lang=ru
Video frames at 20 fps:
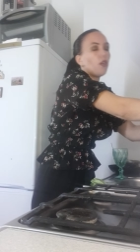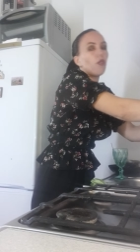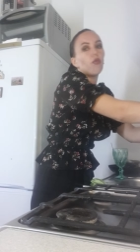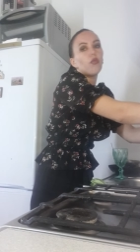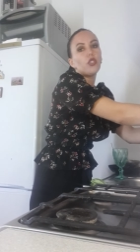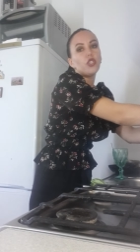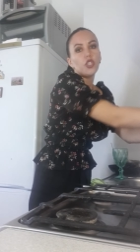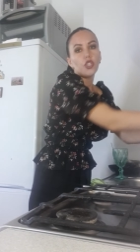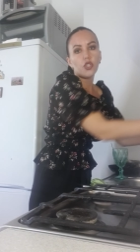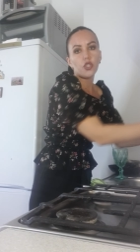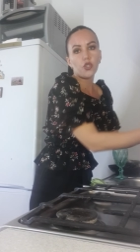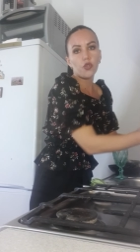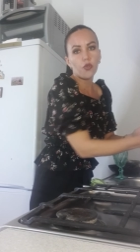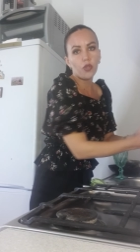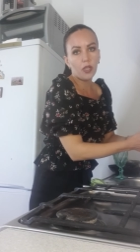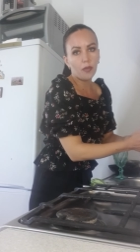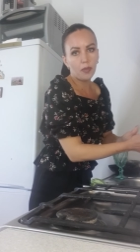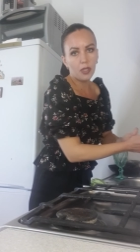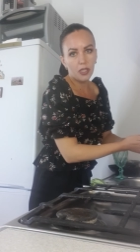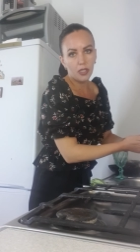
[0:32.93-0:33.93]
Очень жду
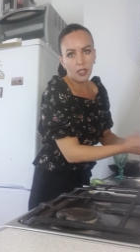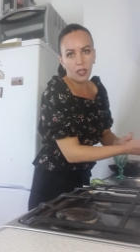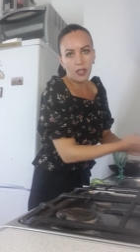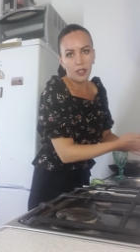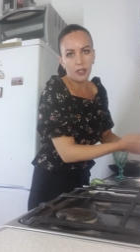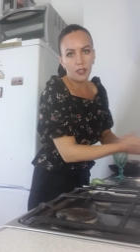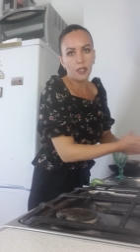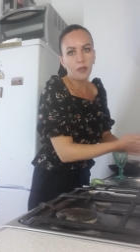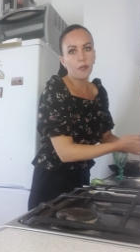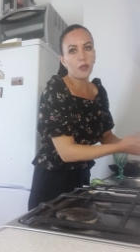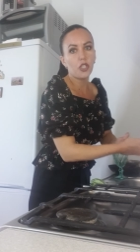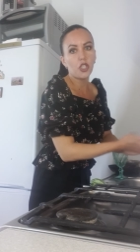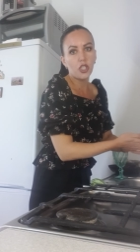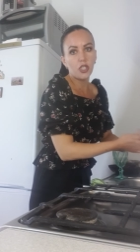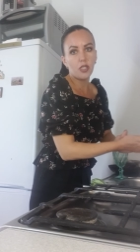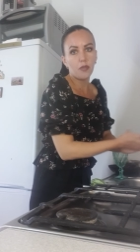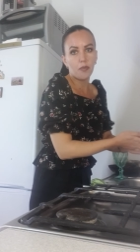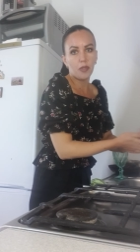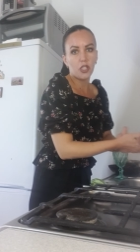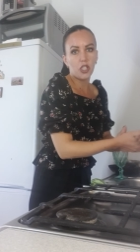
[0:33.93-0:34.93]
комментарий.
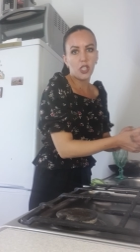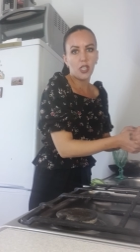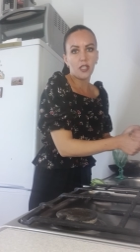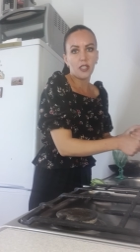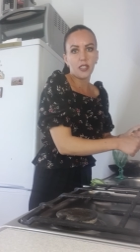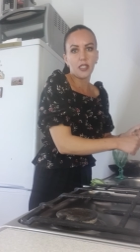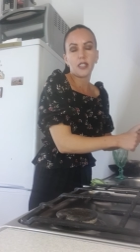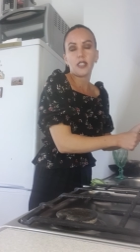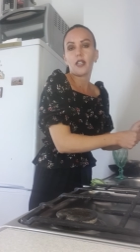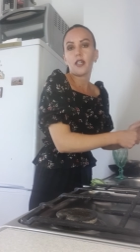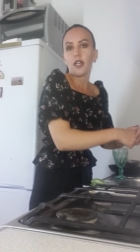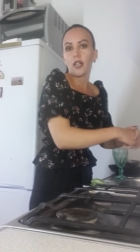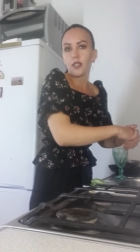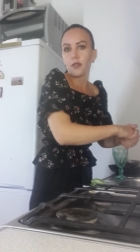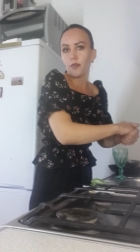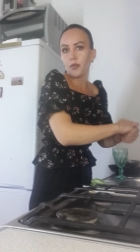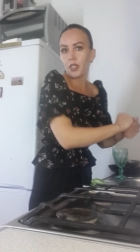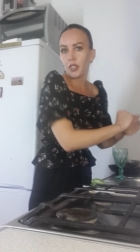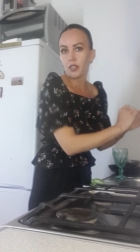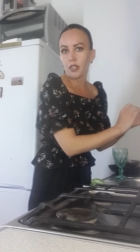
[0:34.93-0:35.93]
Напишите, пожалуйста, как
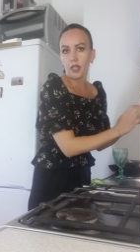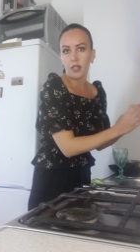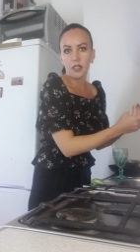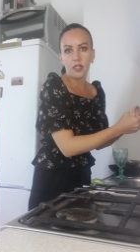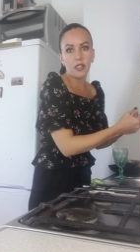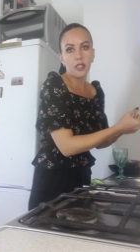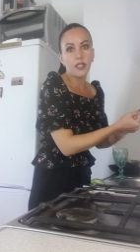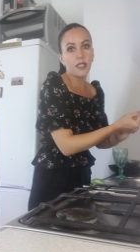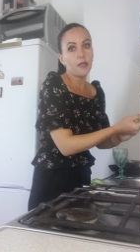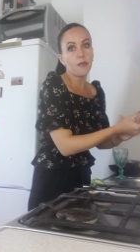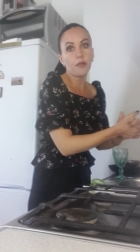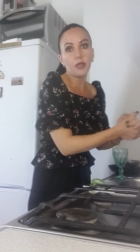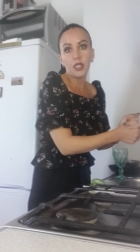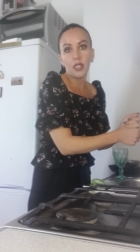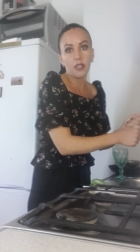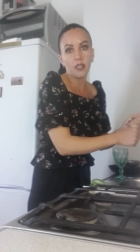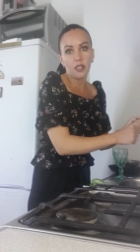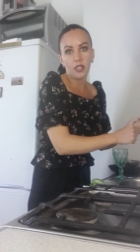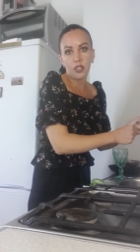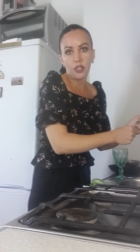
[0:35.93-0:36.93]
мне так. Если
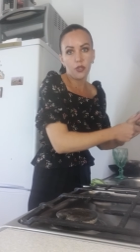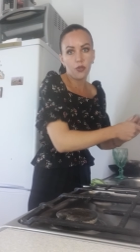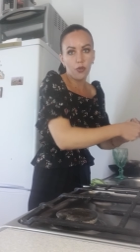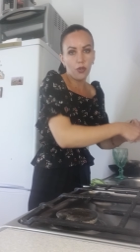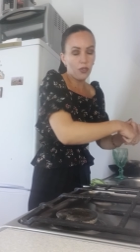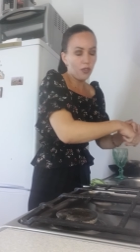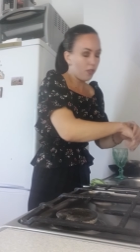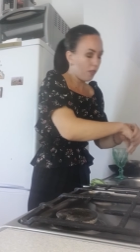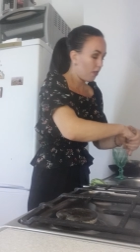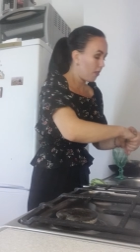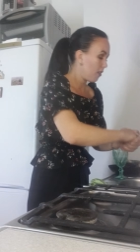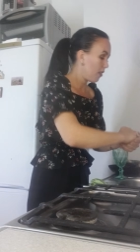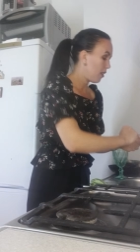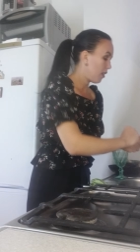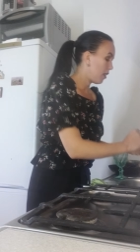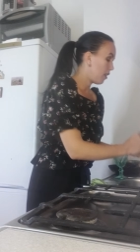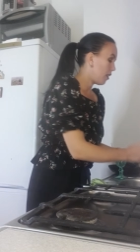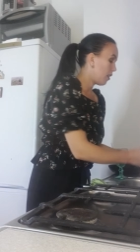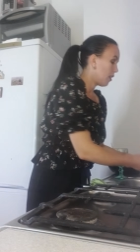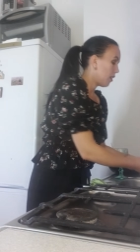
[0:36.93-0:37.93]
мне не идет,
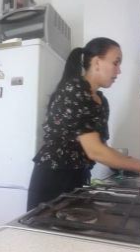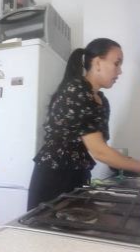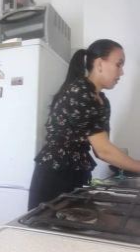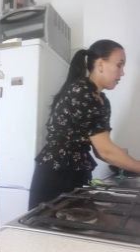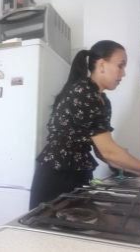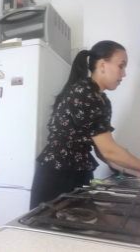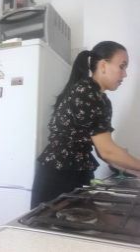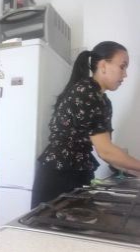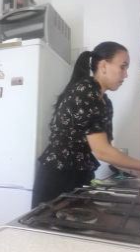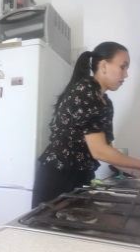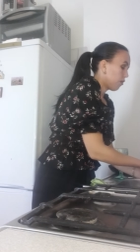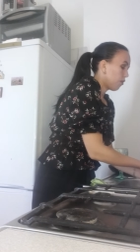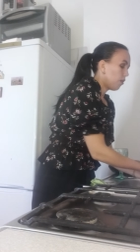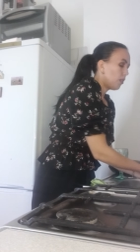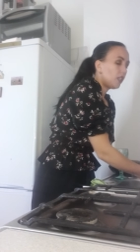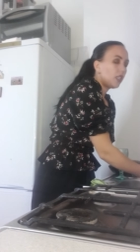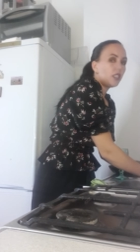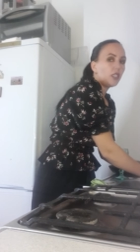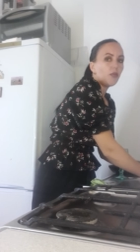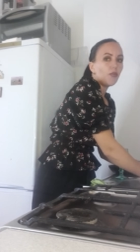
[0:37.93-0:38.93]
то
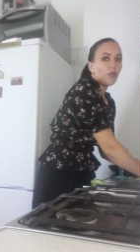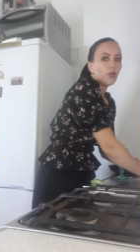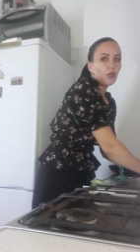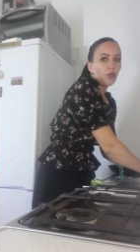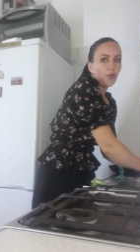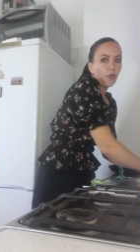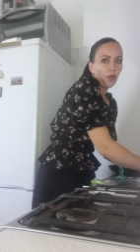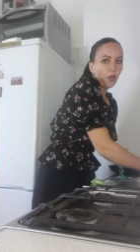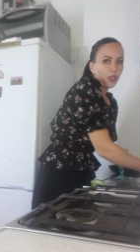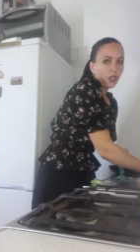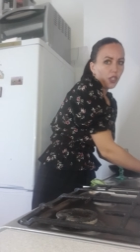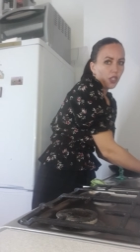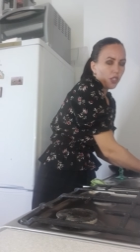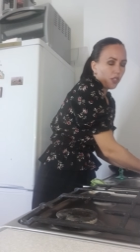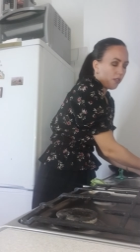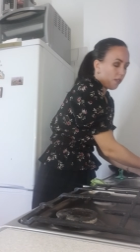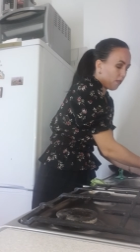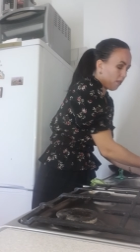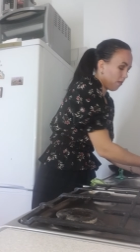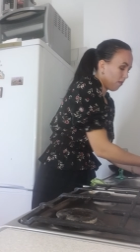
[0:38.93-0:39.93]
я не буду больше
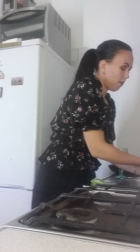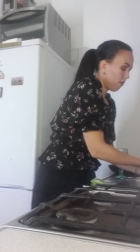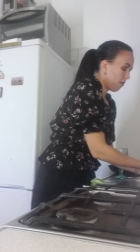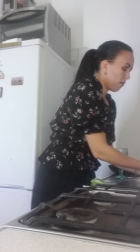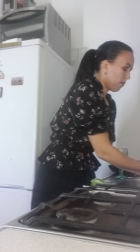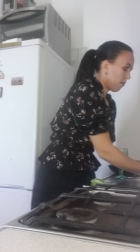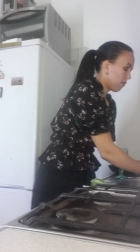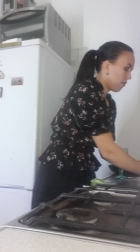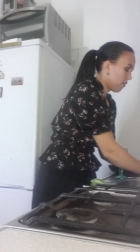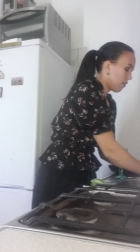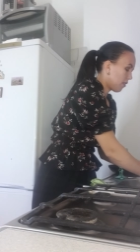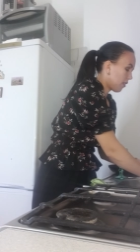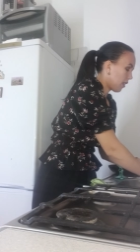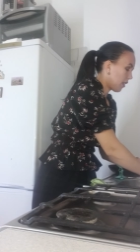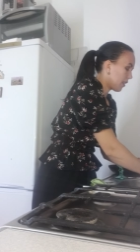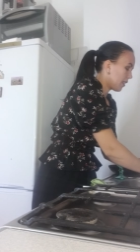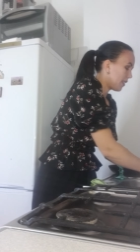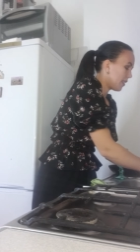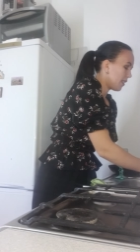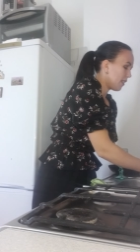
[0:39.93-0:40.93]

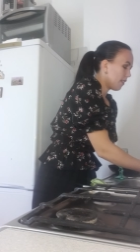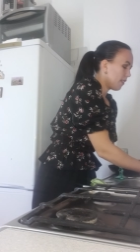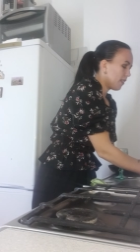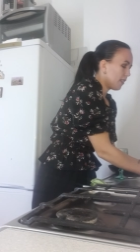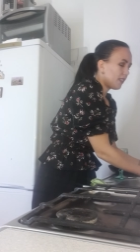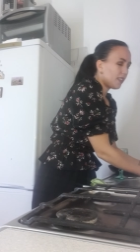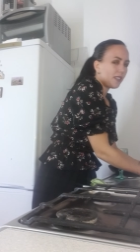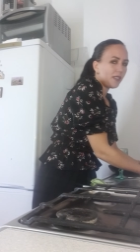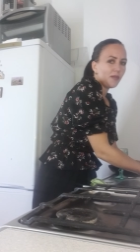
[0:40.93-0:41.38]
так делать.